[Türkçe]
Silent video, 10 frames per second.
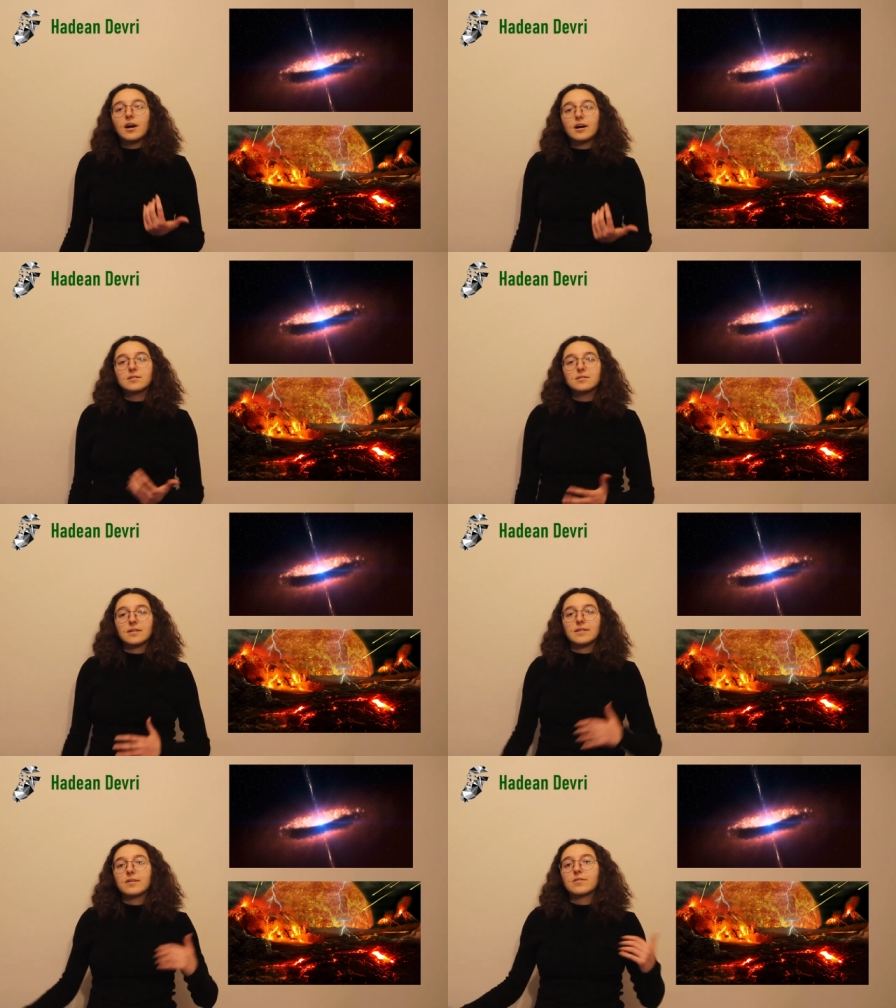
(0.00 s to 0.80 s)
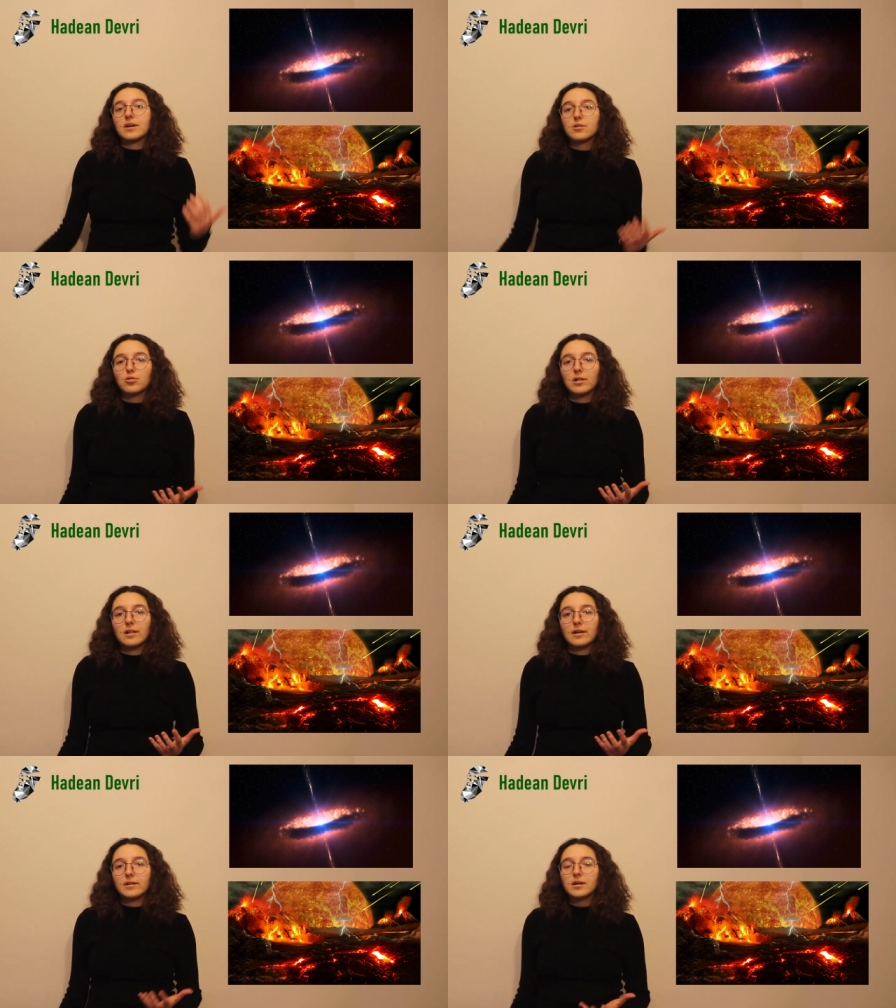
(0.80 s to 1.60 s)
ardından dev kaya
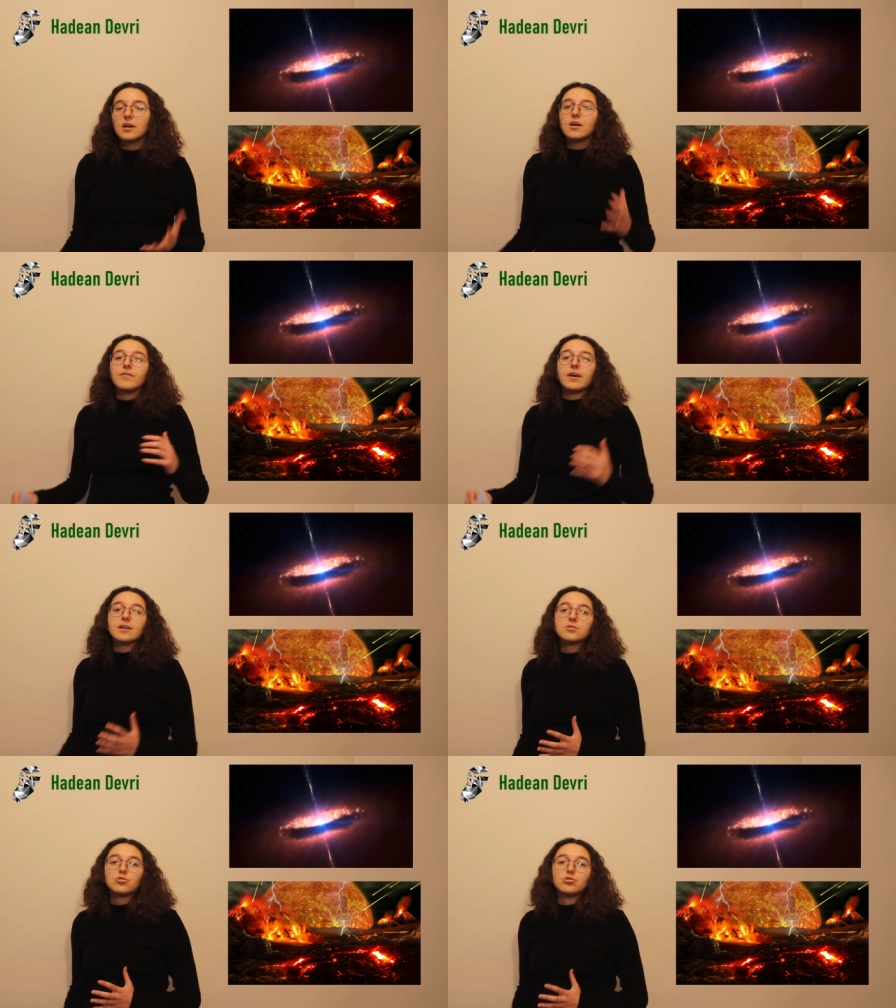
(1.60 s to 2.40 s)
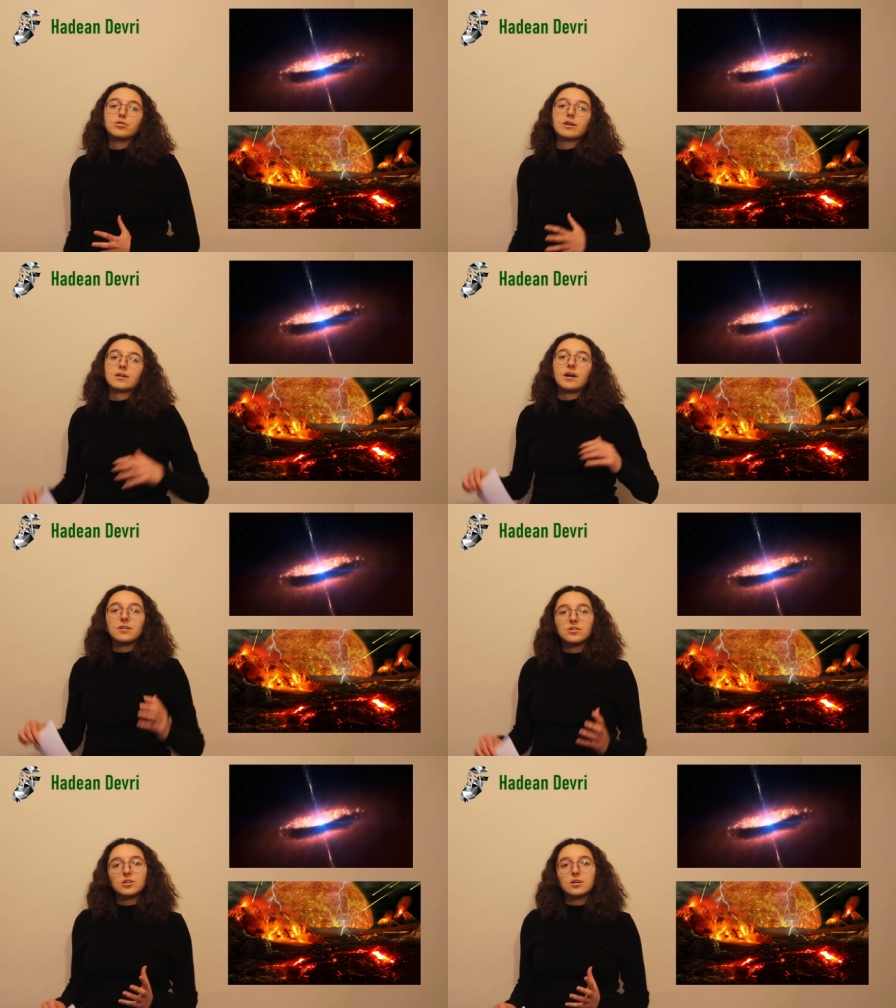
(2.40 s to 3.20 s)
kütlelerine ve en sonunda
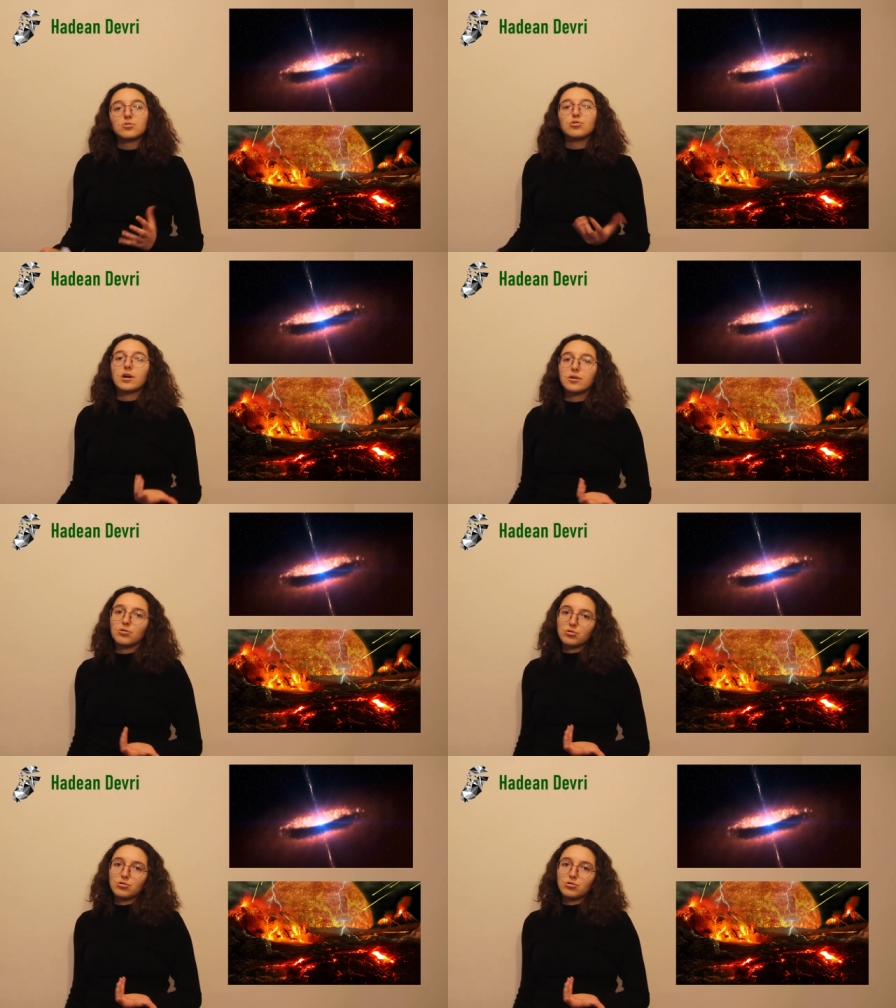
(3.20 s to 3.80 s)
kaynaşarak dünyayı